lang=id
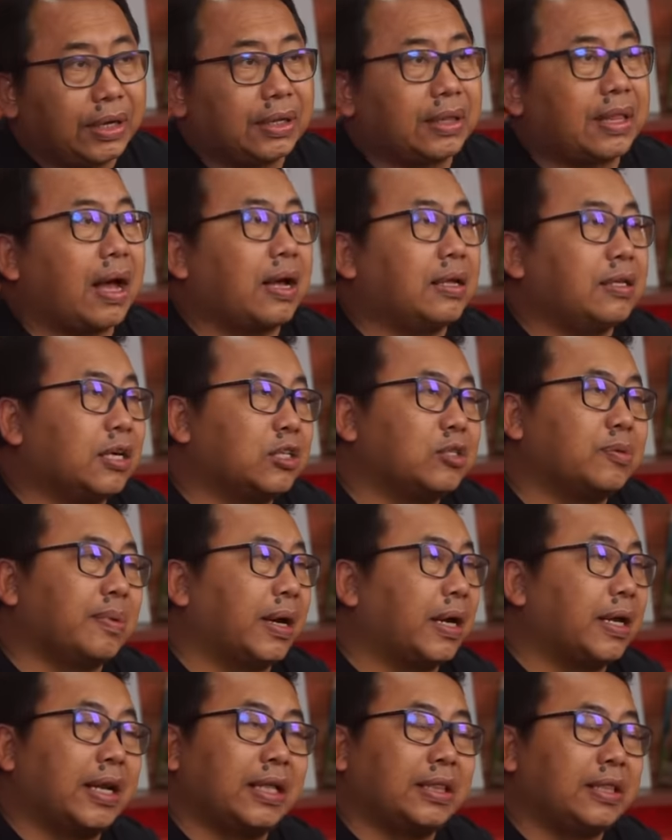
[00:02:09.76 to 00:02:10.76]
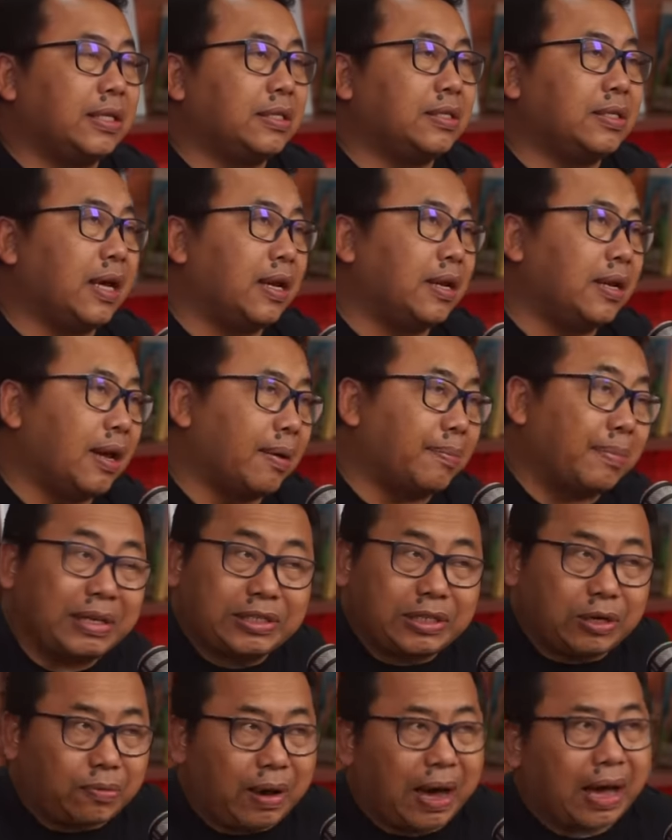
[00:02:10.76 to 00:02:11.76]
Kita aja sebagai netizen yang
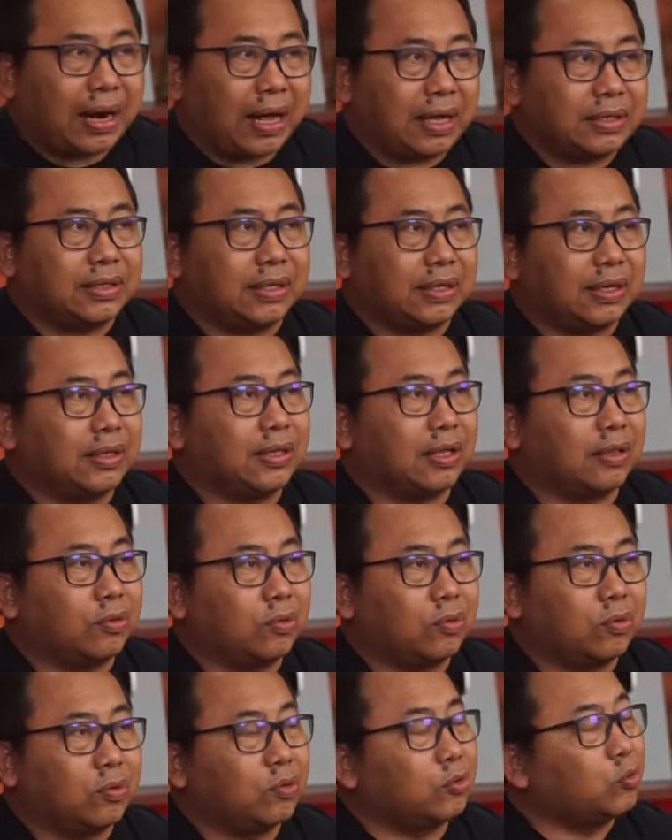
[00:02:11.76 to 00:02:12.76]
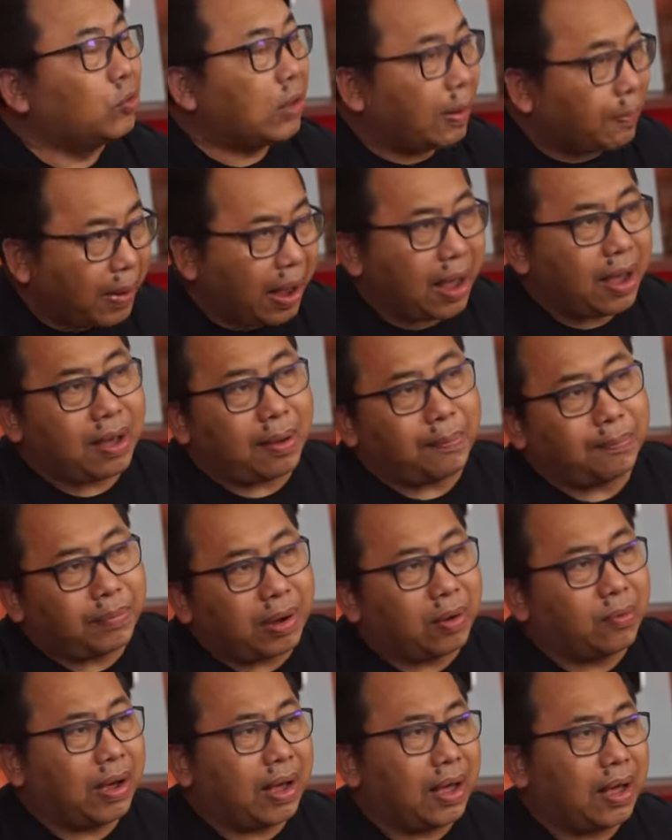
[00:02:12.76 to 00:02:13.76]
masih waras ini tentu sudah paham
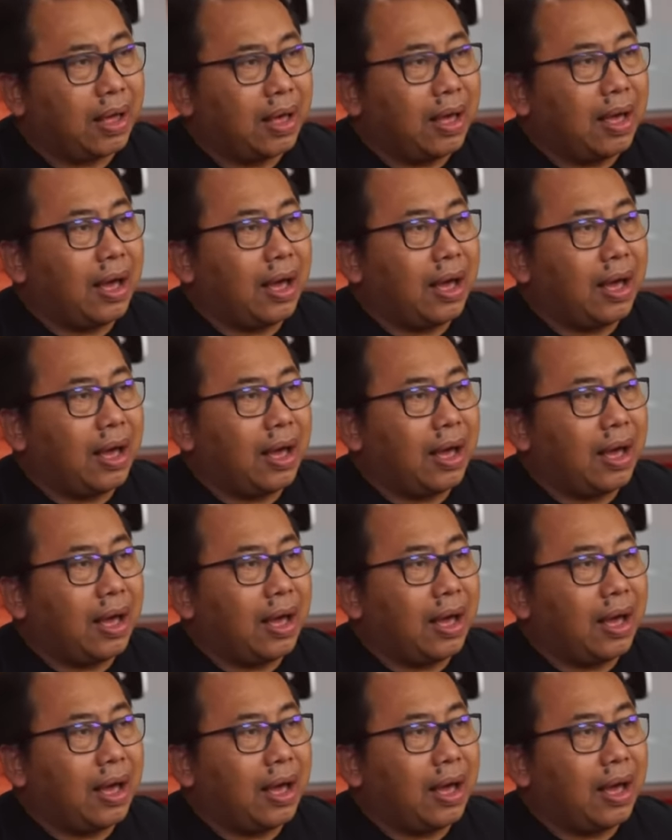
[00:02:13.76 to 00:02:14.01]
bahwa